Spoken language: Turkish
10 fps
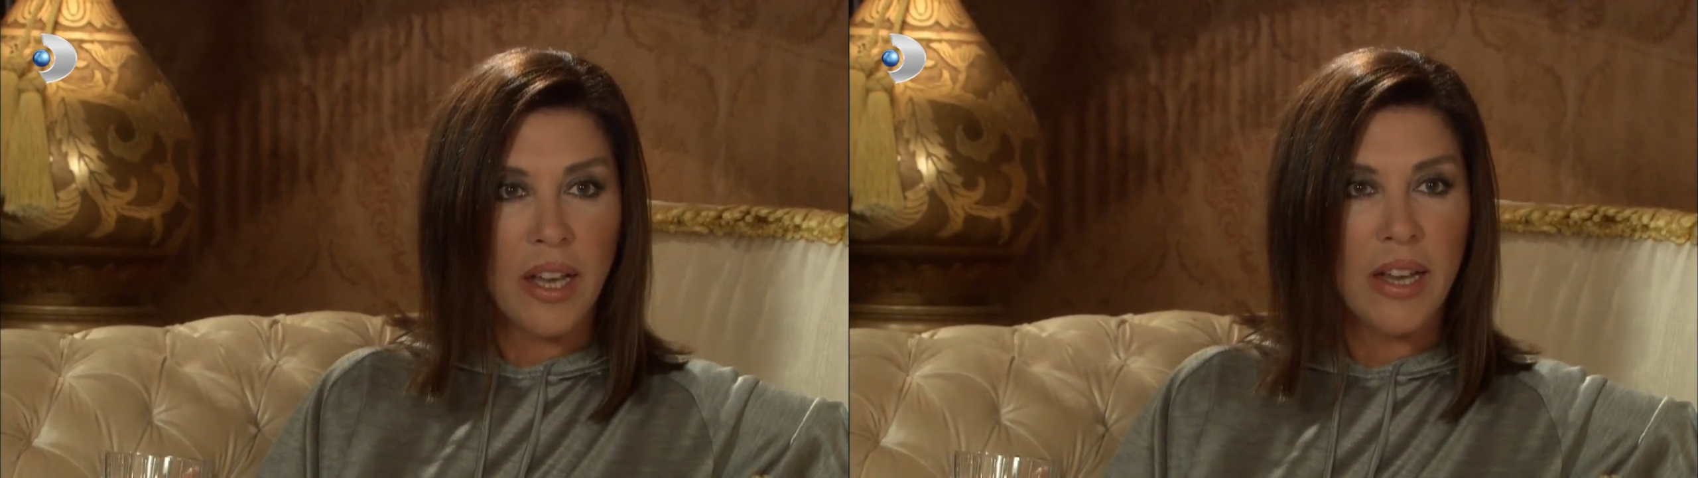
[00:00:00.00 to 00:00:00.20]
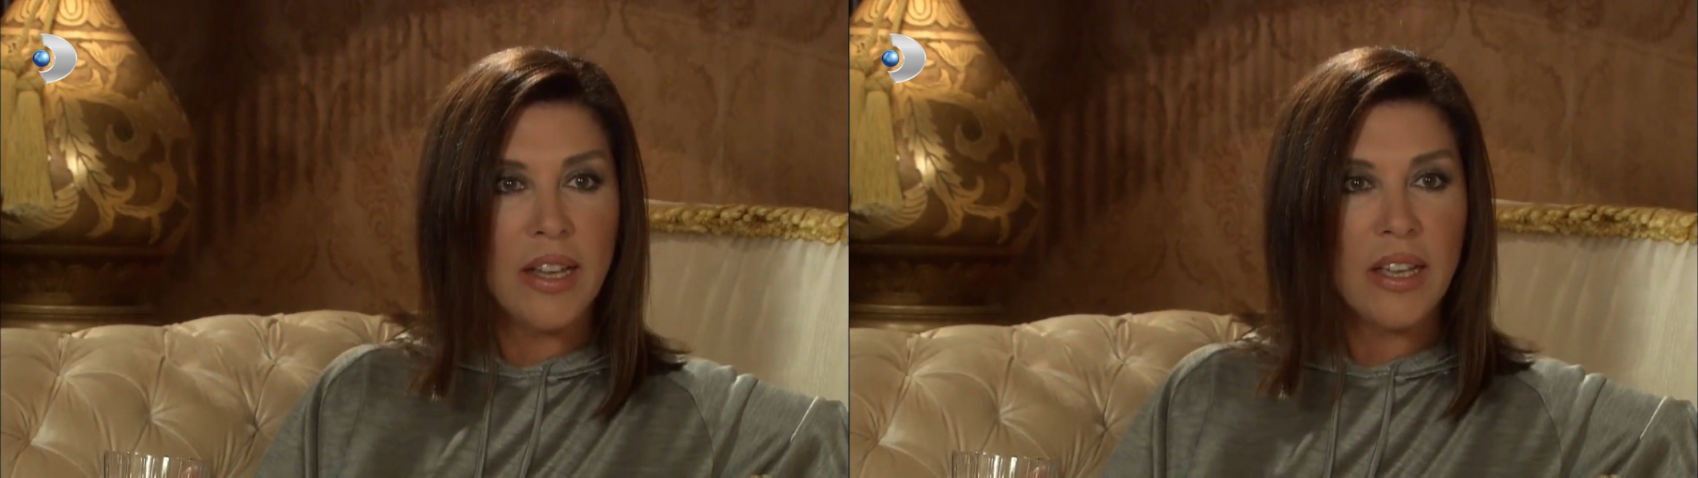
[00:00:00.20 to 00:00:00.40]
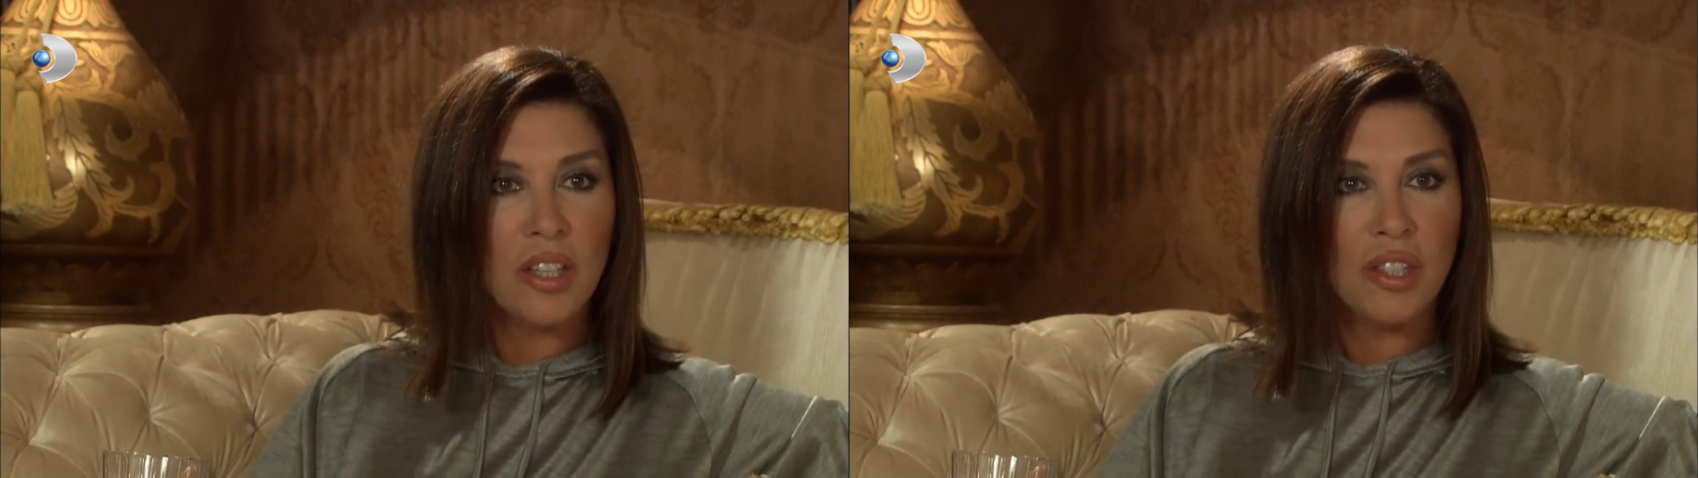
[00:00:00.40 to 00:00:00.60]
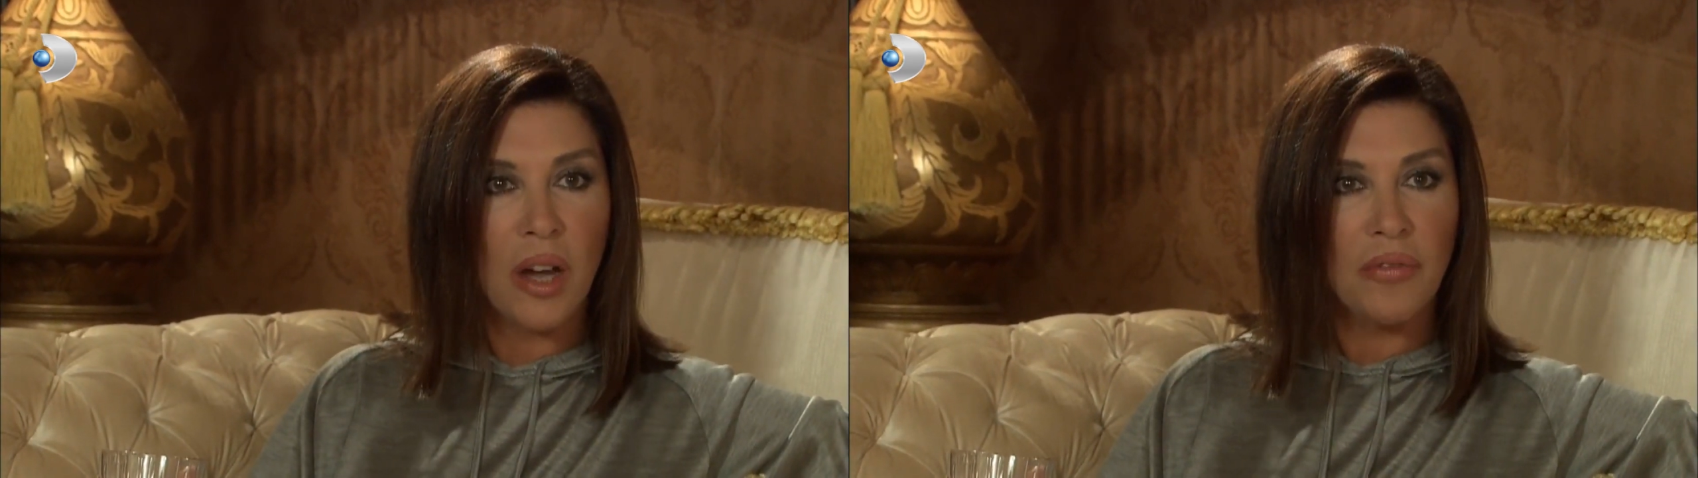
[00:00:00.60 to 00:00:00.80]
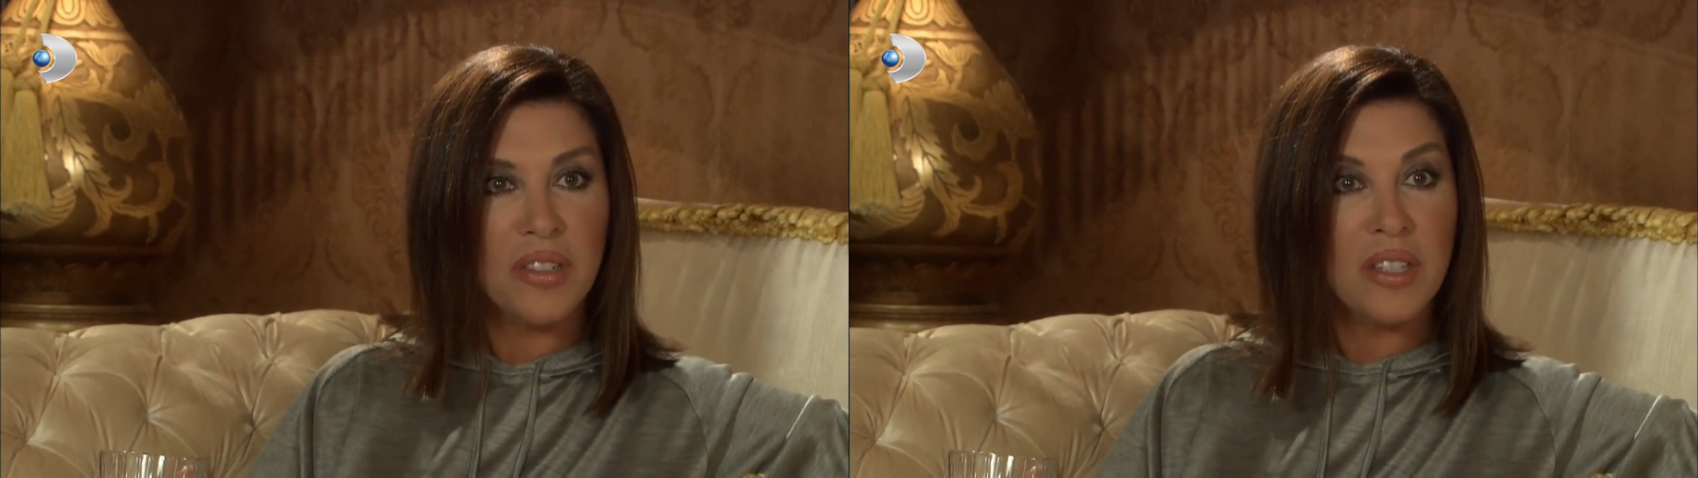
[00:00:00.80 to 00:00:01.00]
eline
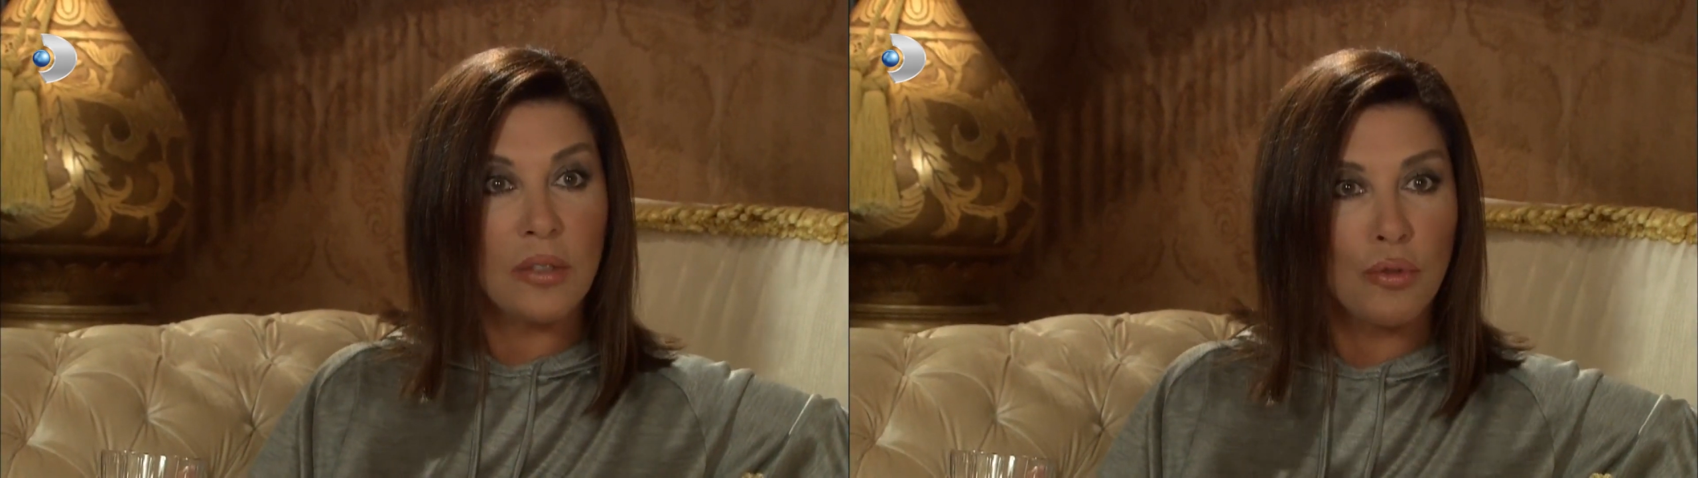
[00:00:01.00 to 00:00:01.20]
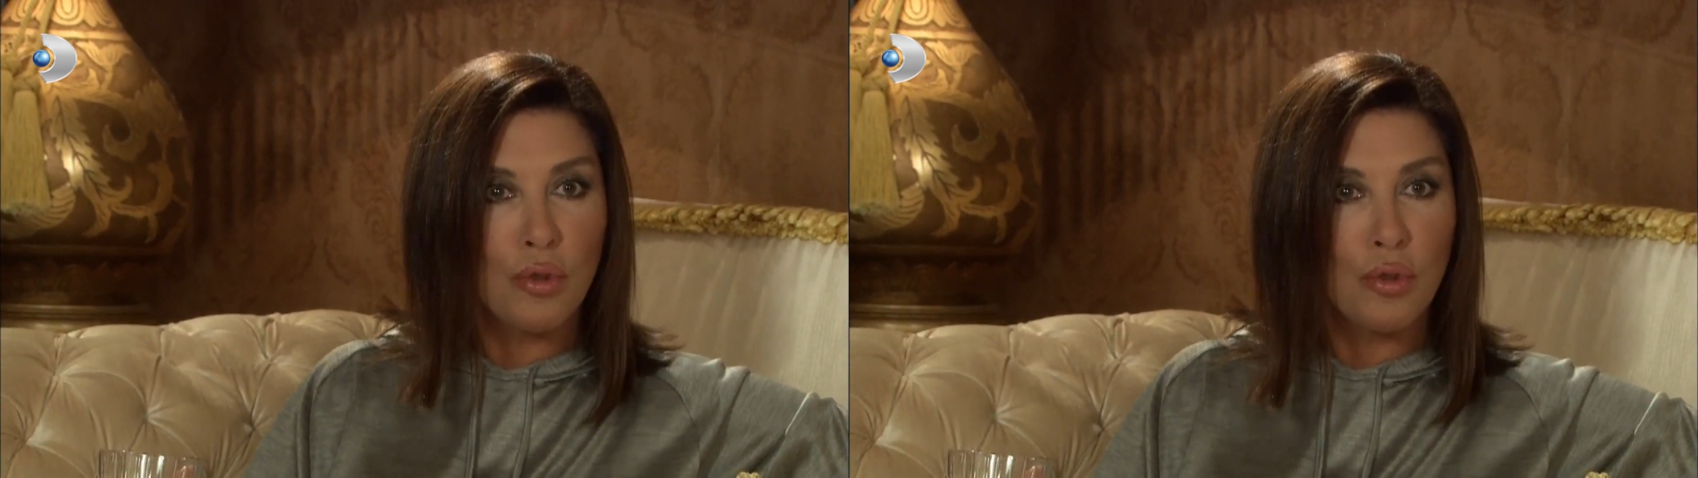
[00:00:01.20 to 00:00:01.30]
geçen fırsatı